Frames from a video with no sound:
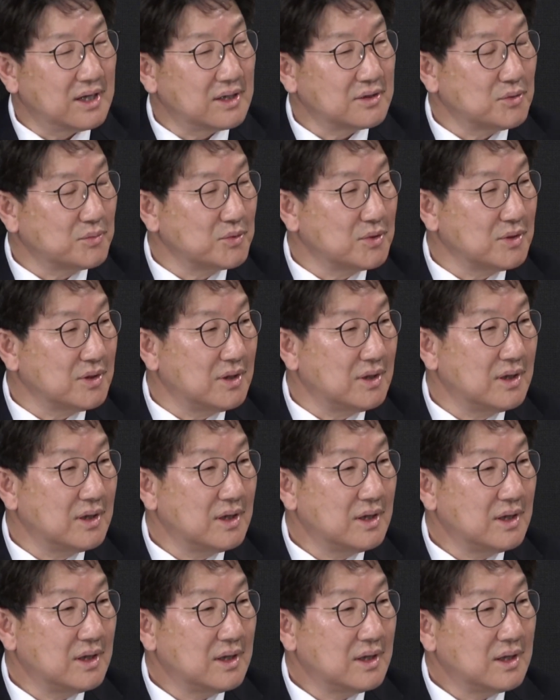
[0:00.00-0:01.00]
좀더
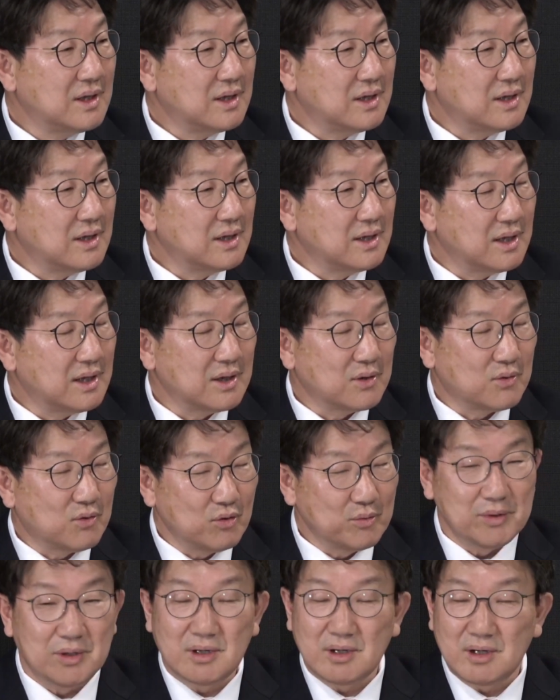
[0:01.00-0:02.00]
고민을 해보시고 예,
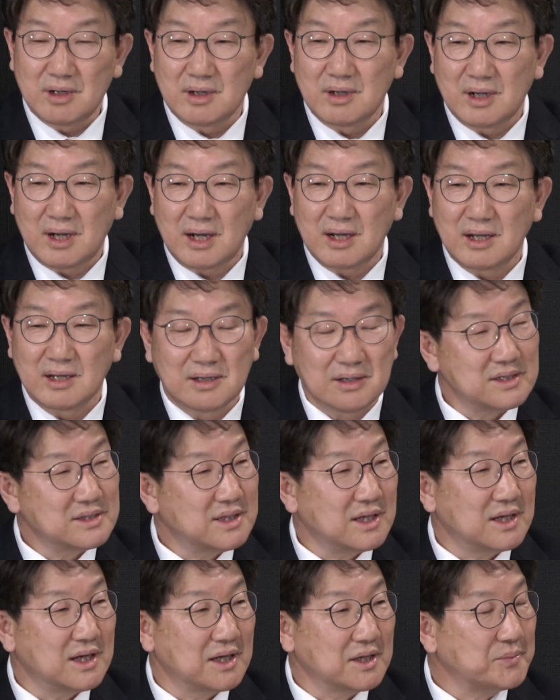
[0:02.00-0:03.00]
고민을 할 그런
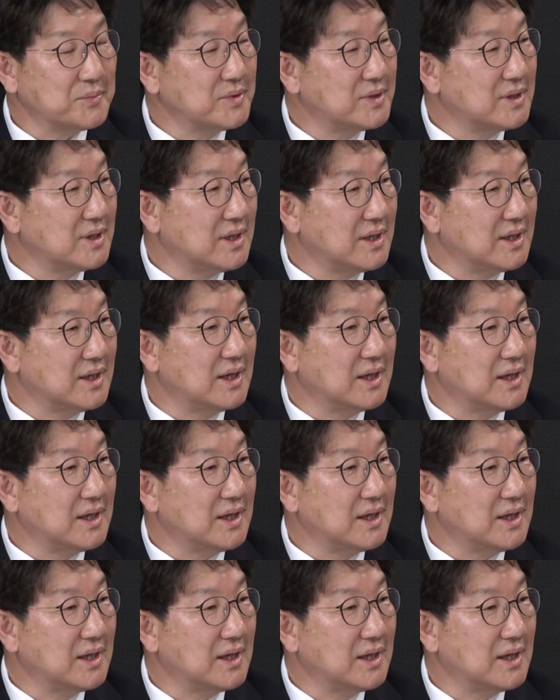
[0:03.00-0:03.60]
생각입니다. 음.